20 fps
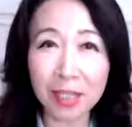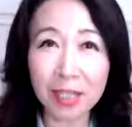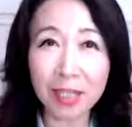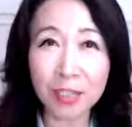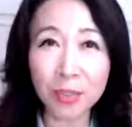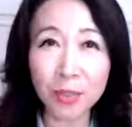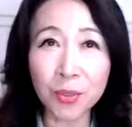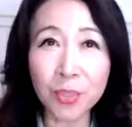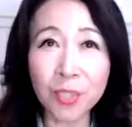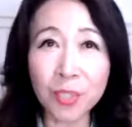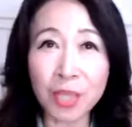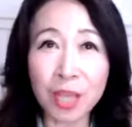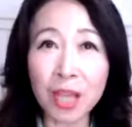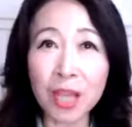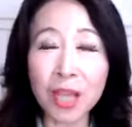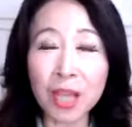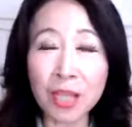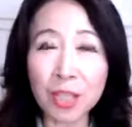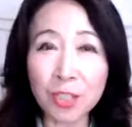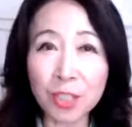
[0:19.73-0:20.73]
そし
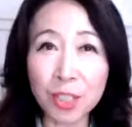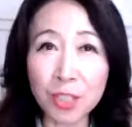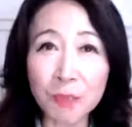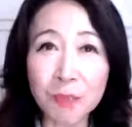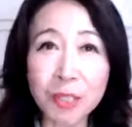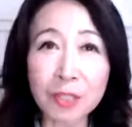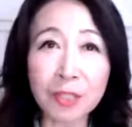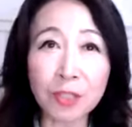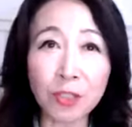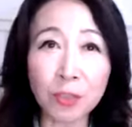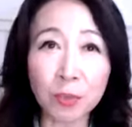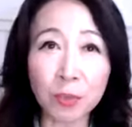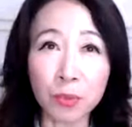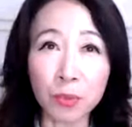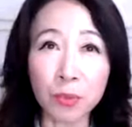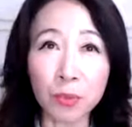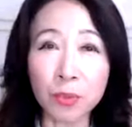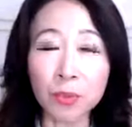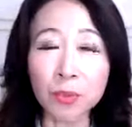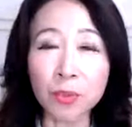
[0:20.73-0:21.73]
て、すべての
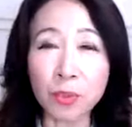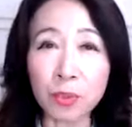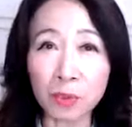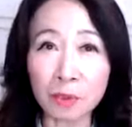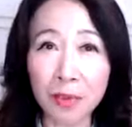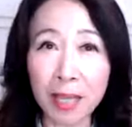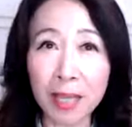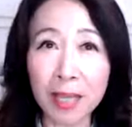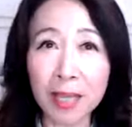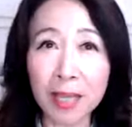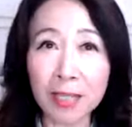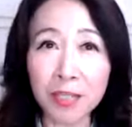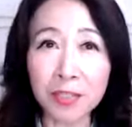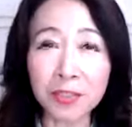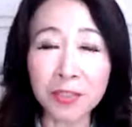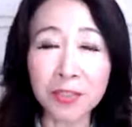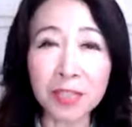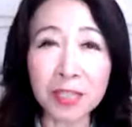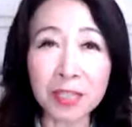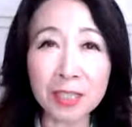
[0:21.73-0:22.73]
物事には
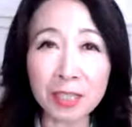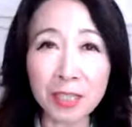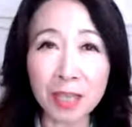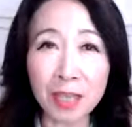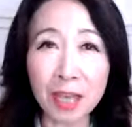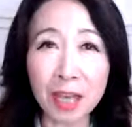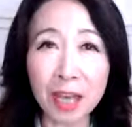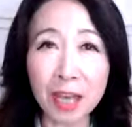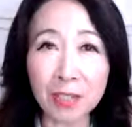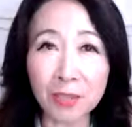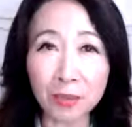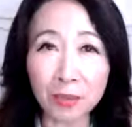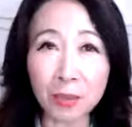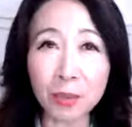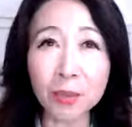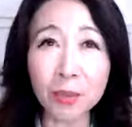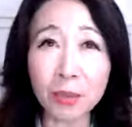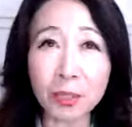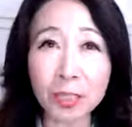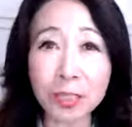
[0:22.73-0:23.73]
必然性がある
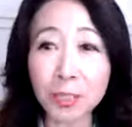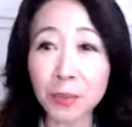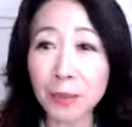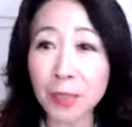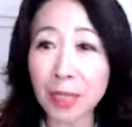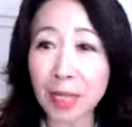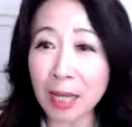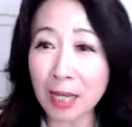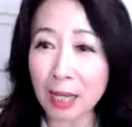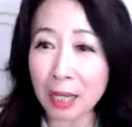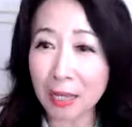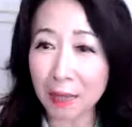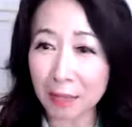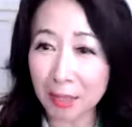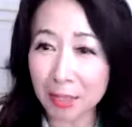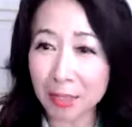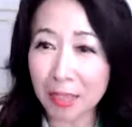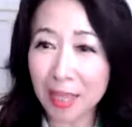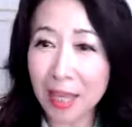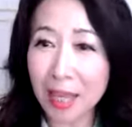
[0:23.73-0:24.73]
と私は考え
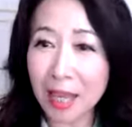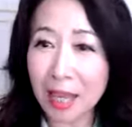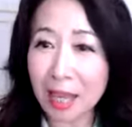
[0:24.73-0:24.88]
ます。